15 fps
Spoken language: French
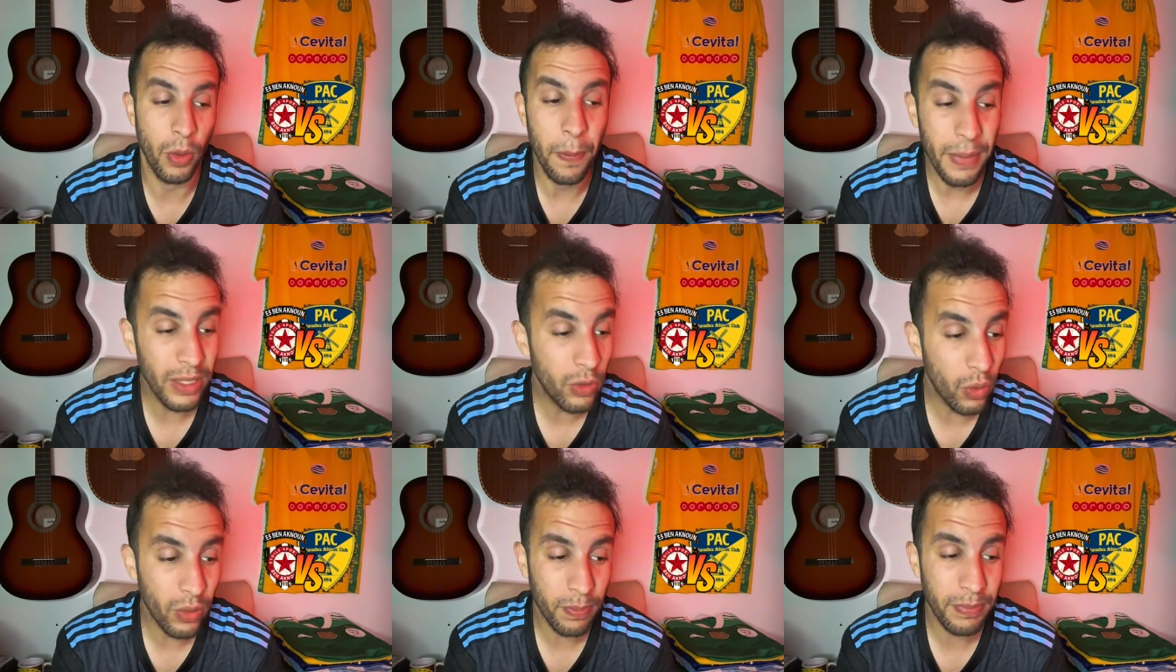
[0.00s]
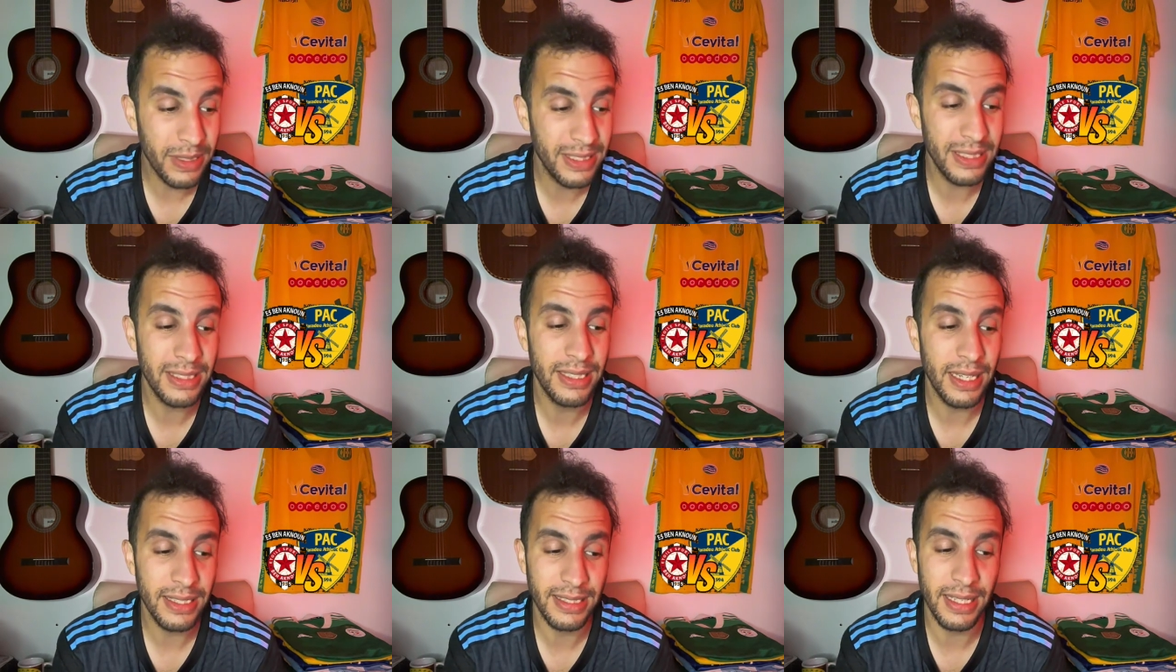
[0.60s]
Mais, donc, mais si
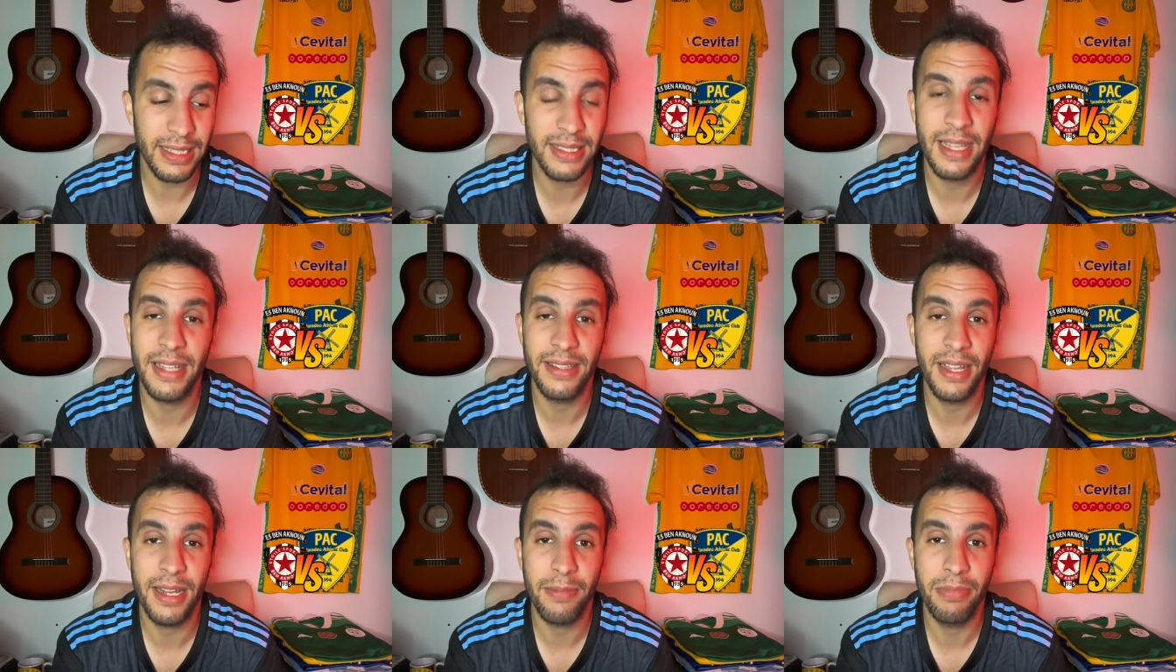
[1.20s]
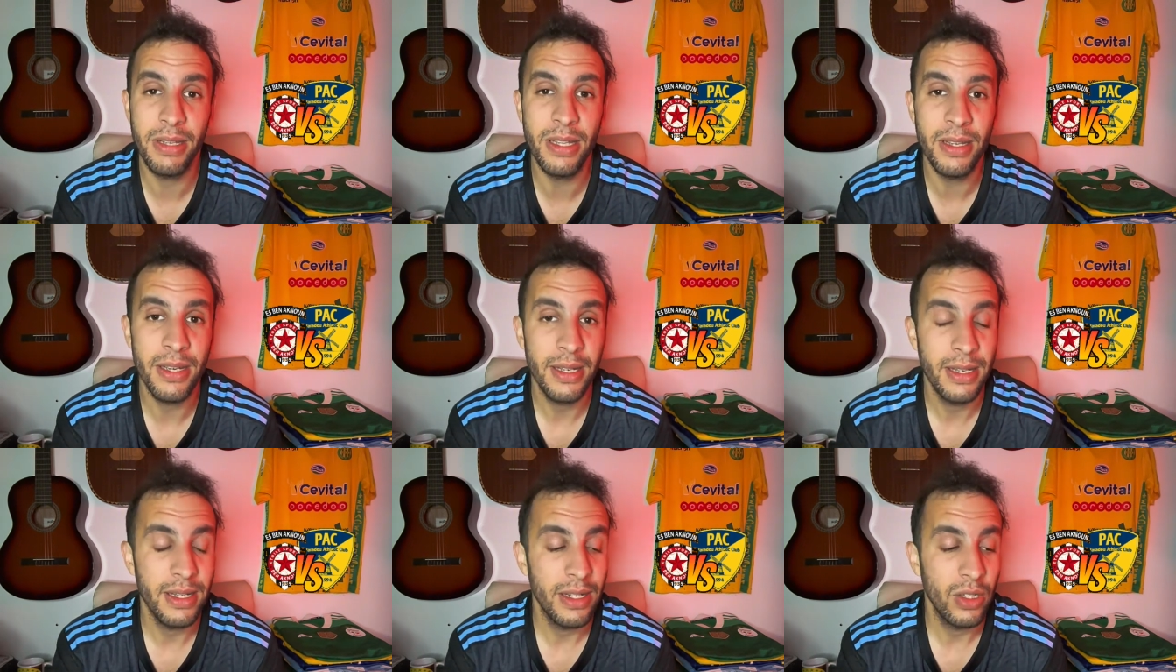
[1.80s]
ça reste un derby,
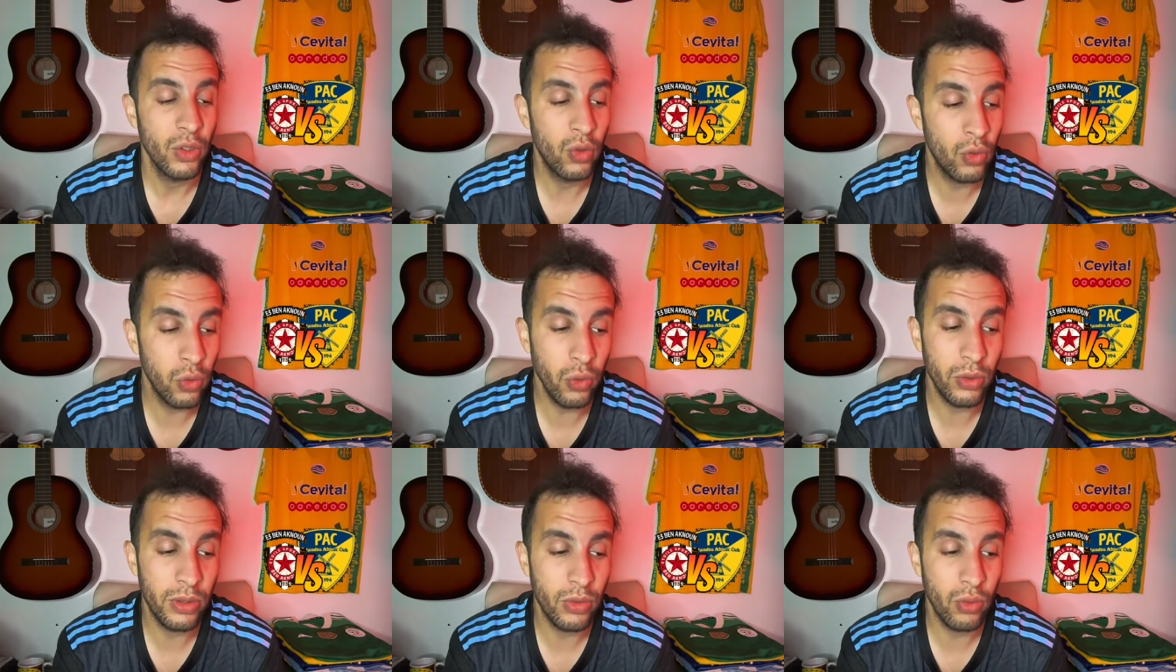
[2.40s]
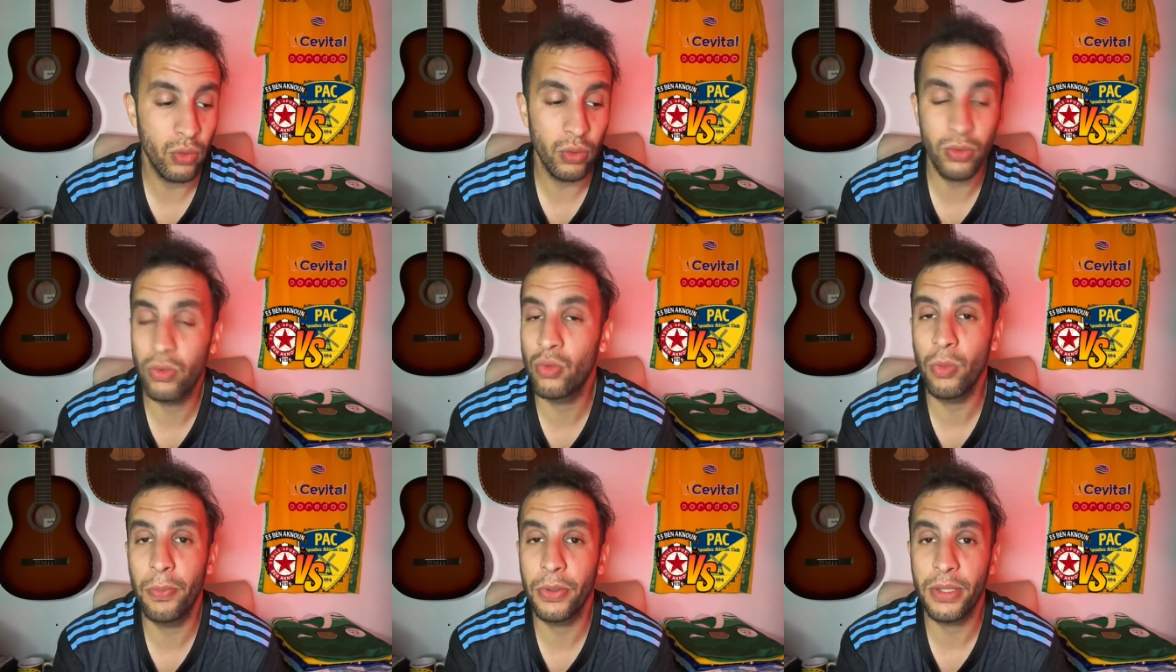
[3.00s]
tout, tout,
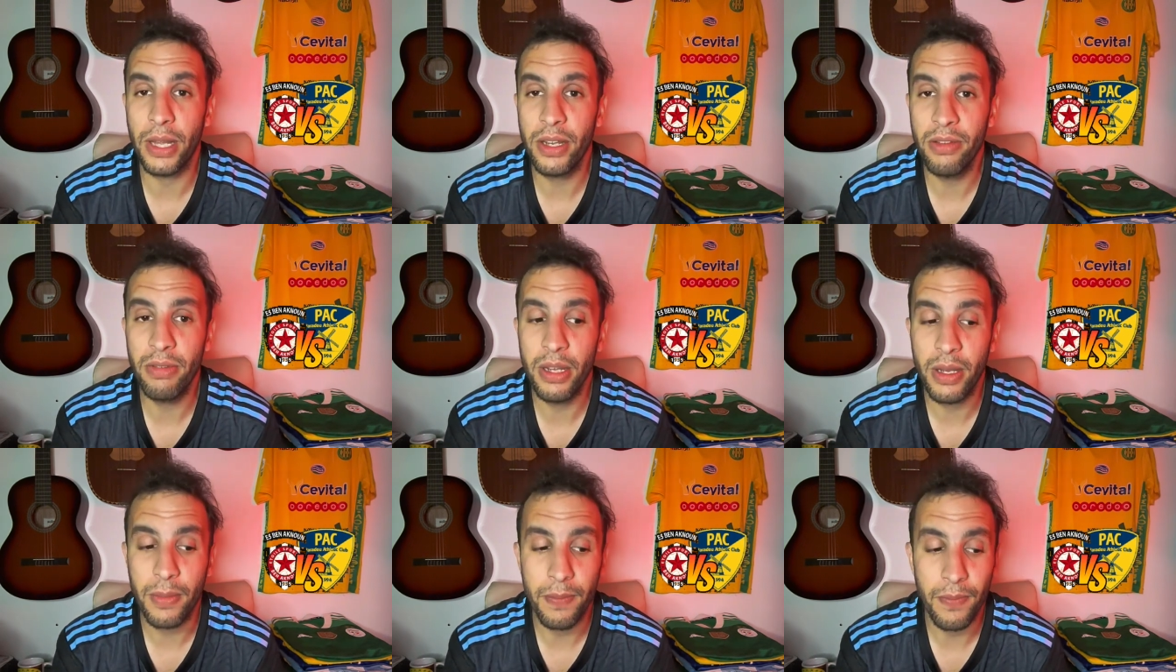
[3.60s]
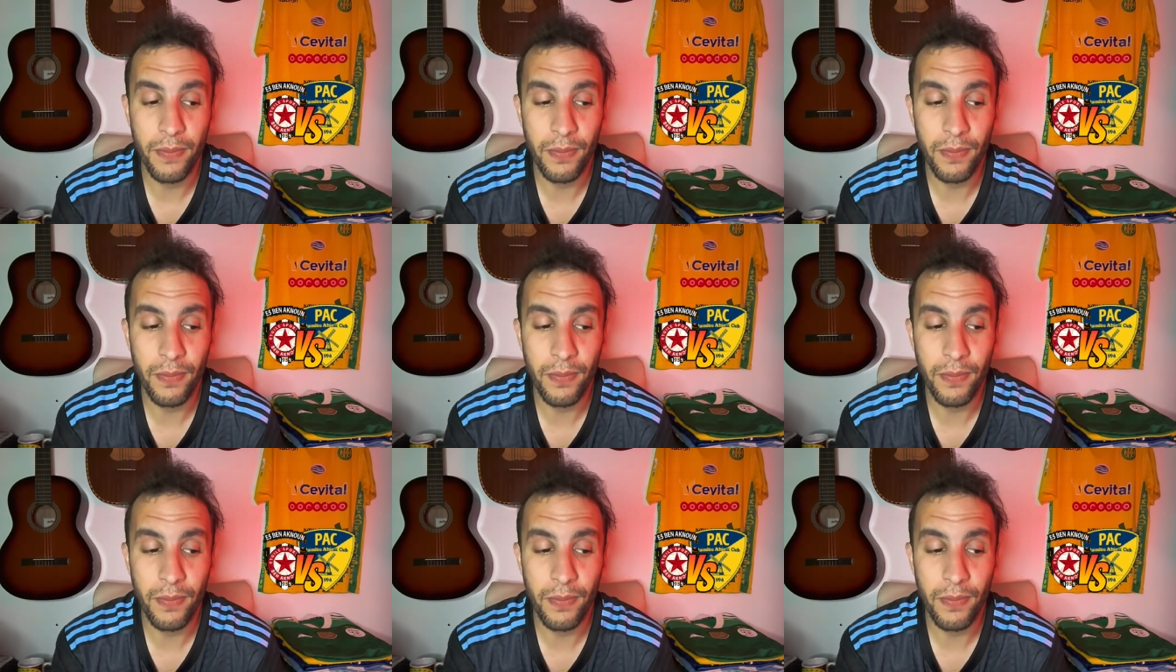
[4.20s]
tout peut arriver.